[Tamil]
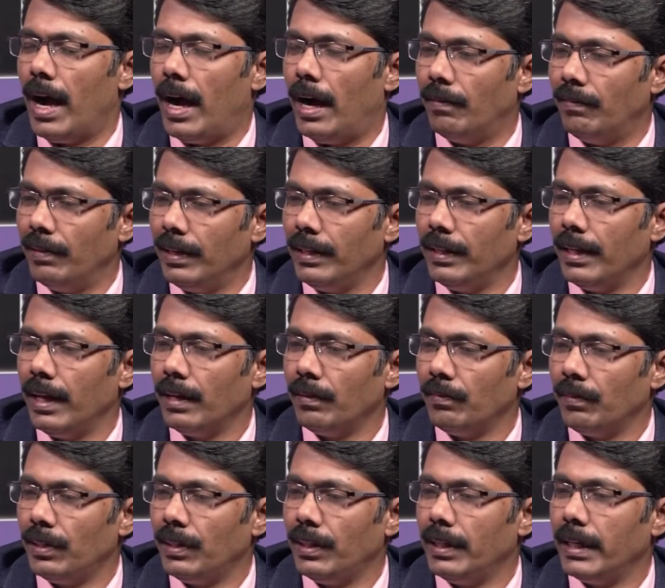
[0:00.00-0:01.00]
அவன்தான்
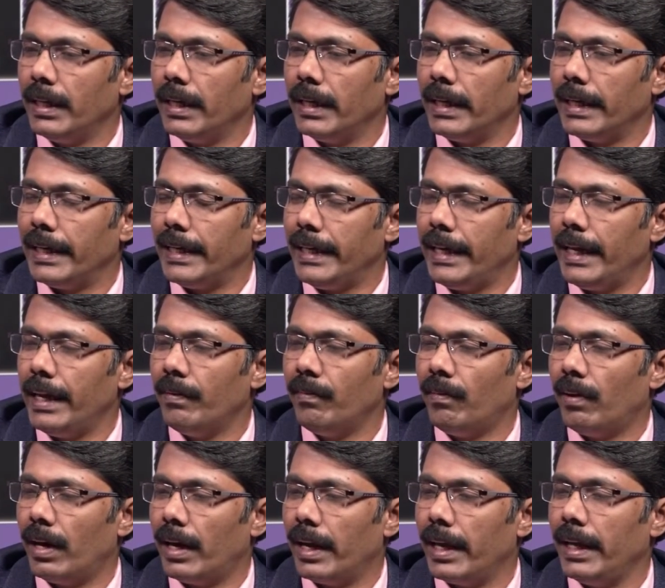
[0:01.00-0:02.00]
வந்து
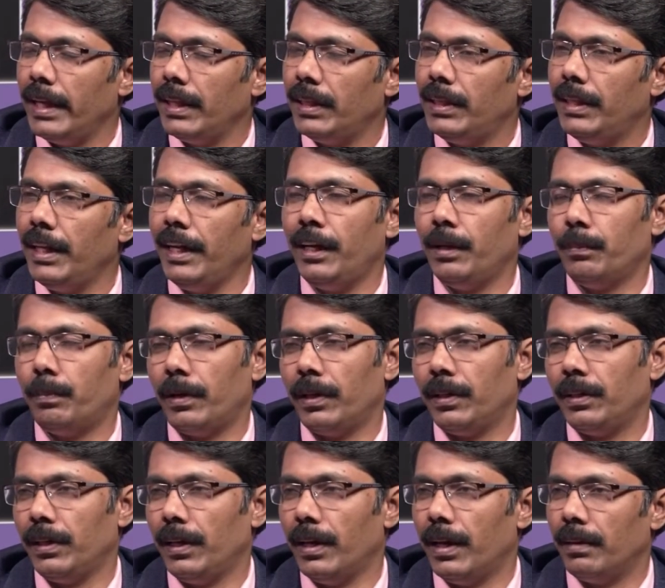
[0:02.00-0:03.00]
ஏவாளை
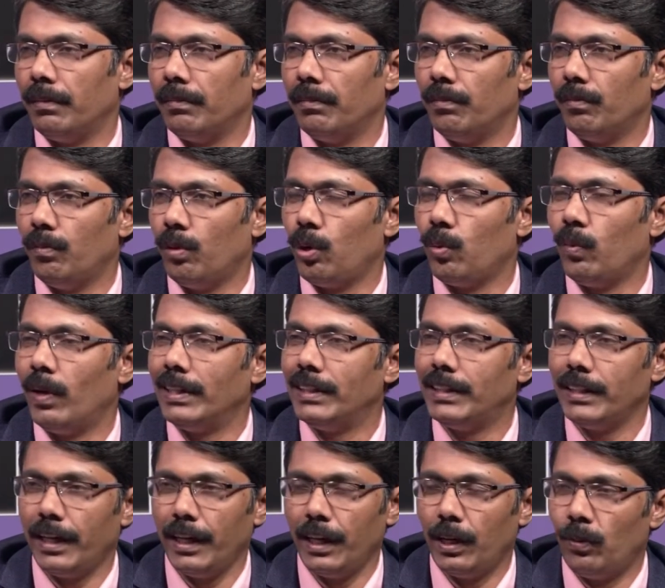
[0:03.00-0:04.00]
தீட்டுப்படுத்தினான் ஒரு
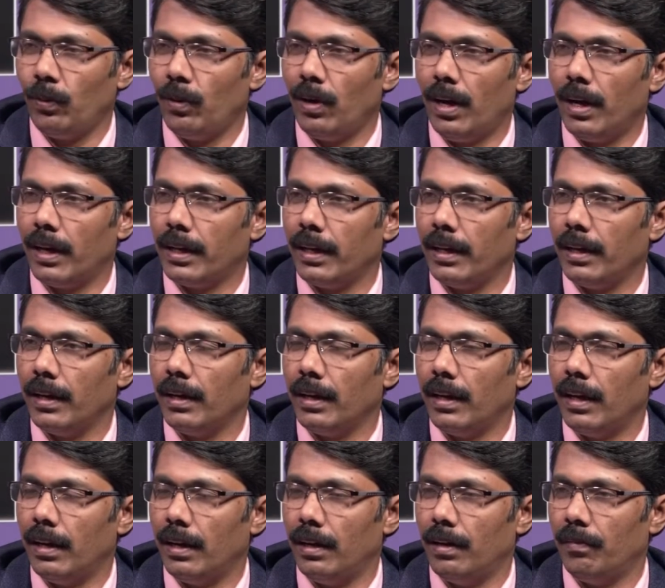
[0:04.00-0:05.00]
வஞ்சனைக்குள்ளாக
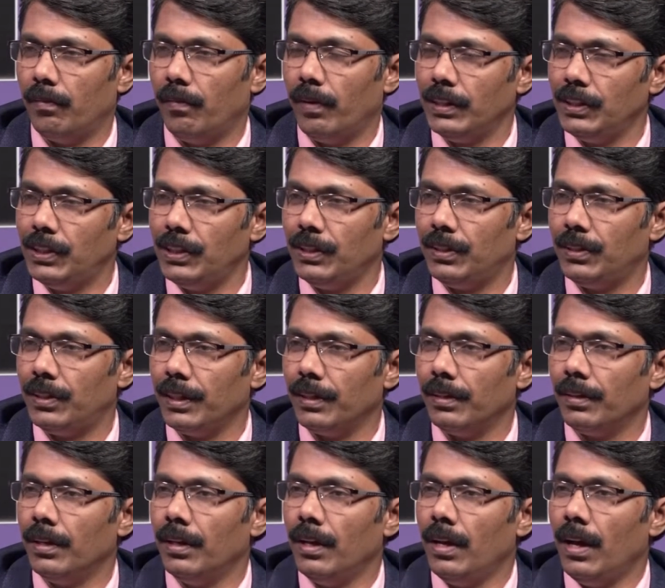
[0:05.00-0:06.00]
வஞ்சித்து
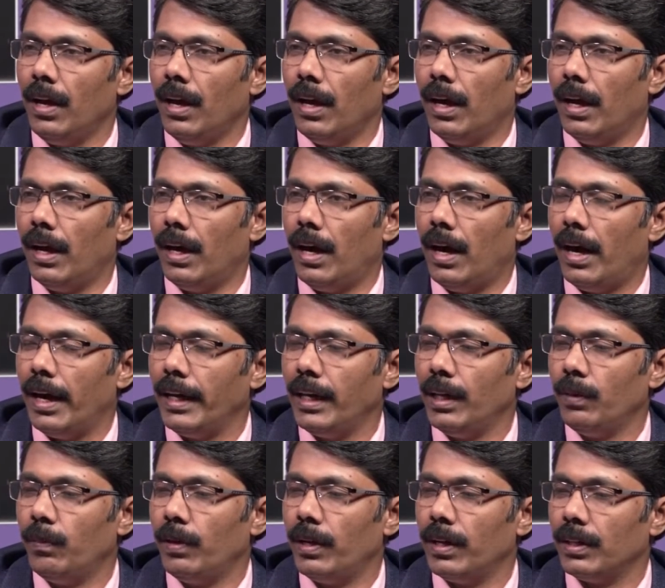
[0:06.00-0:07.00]

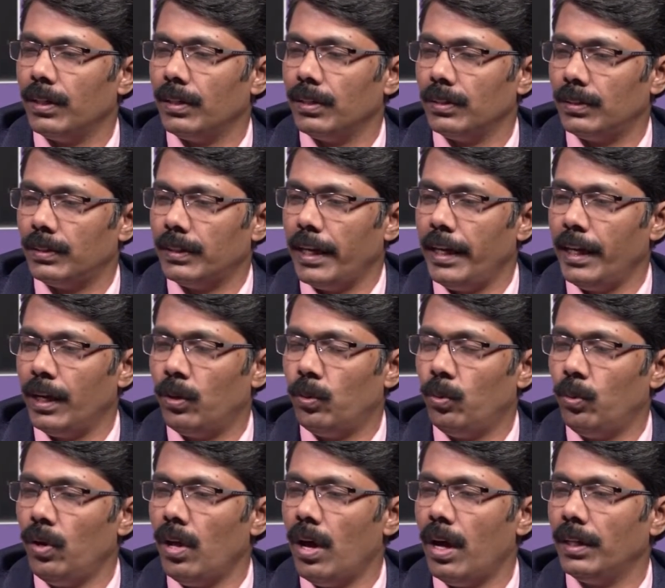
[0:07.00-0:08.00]
ஆண்டவர்
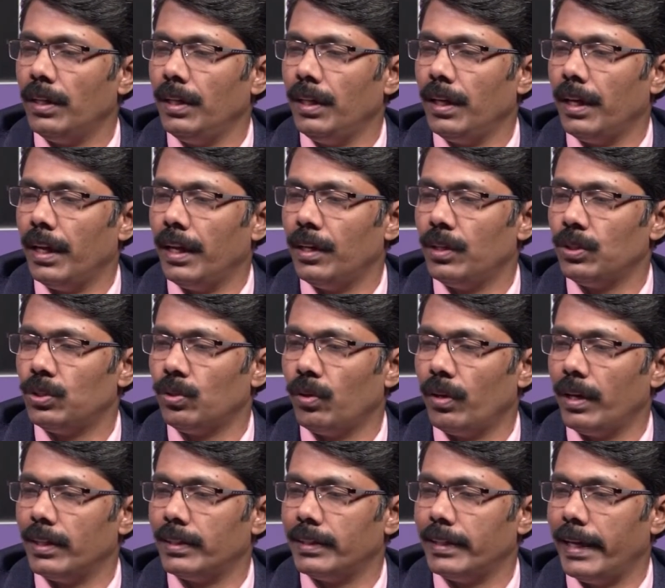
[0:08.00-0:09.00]
செய்யக்கூடாது என்று
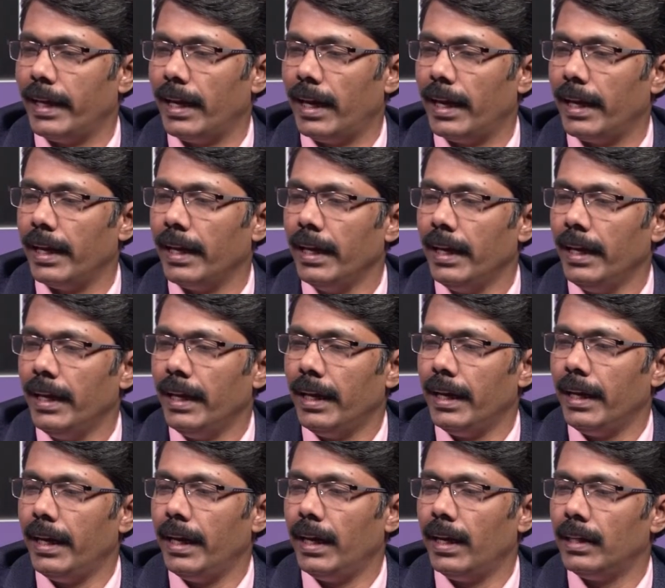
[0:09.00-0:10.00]
சொன்ன செயலை
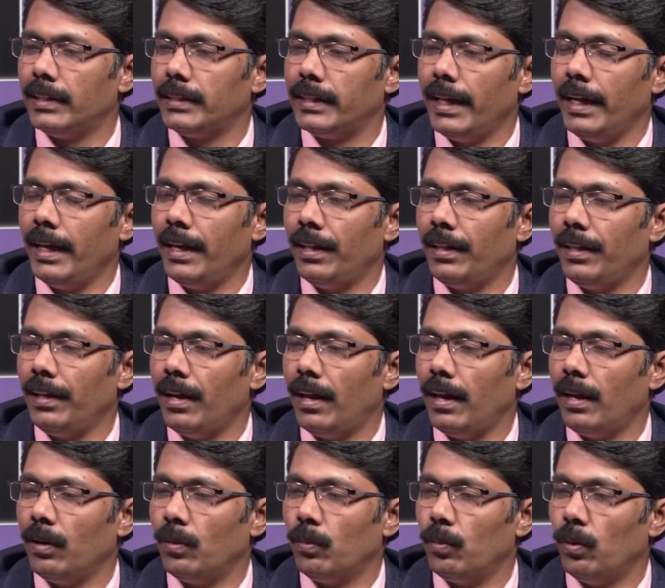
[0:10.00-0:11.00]
நீங்கள்
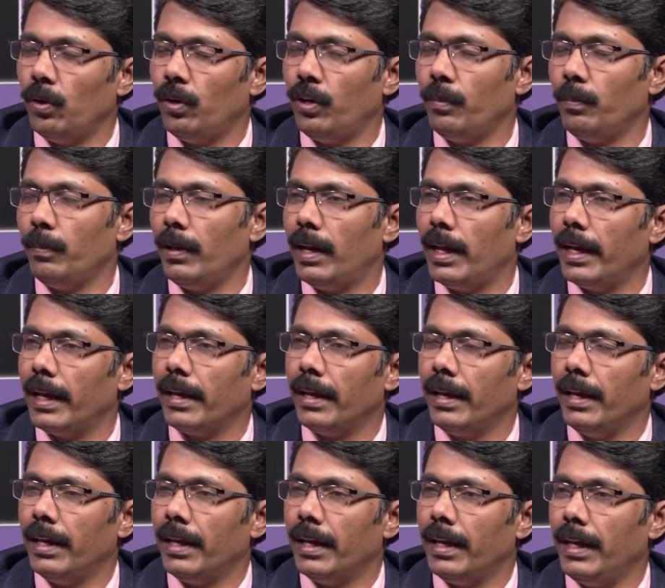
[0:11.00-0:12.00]
செய்கிறதினால் ஒன்றுமில்லை
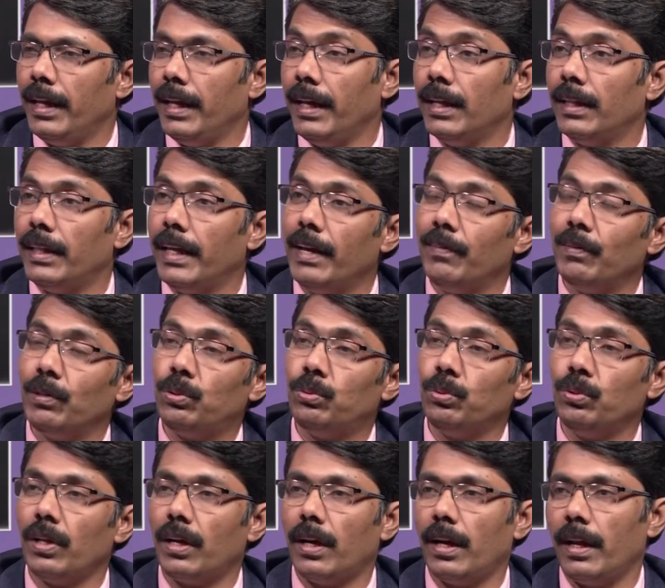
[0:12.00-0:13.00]
நீங்கள் தேவ
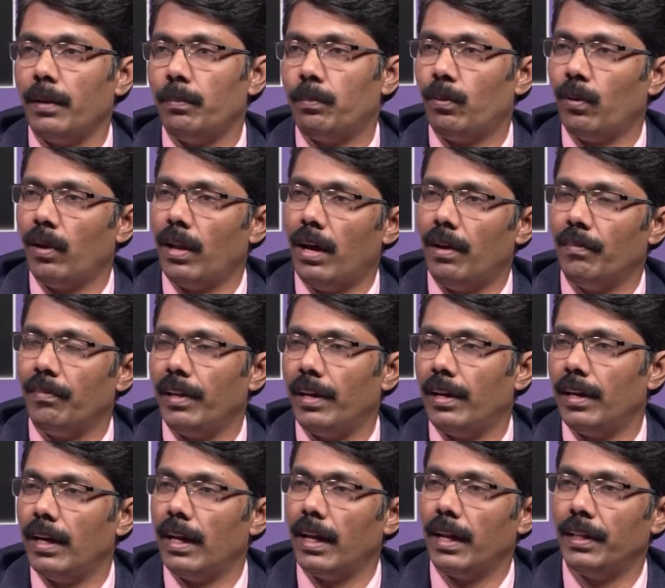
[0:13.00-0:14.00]
தூதர்களைப் போல
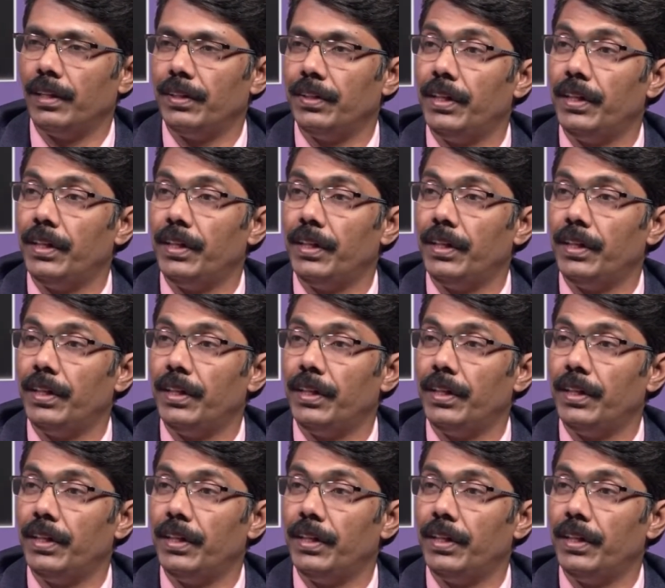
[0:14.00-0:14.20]
ஆவீர்கள் அல்லது